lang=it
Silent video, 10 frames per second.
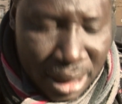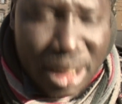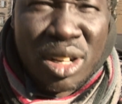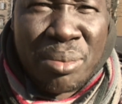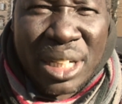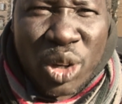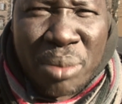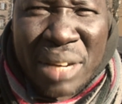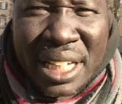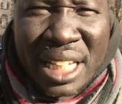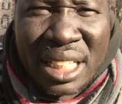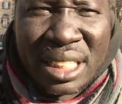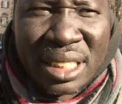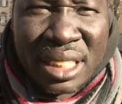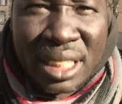ce l'ho mai documenti,
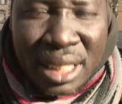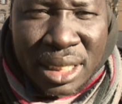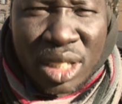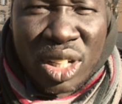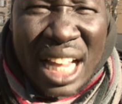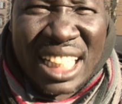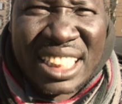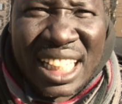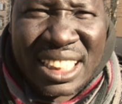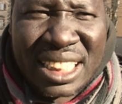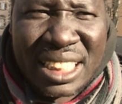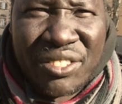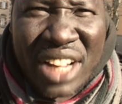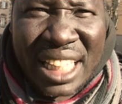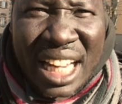ce l'ho la licenza di
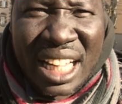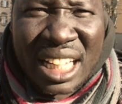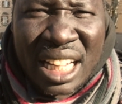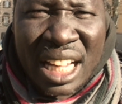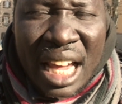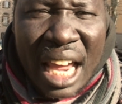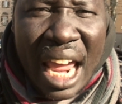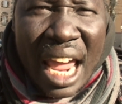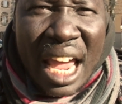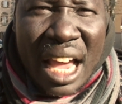vendere e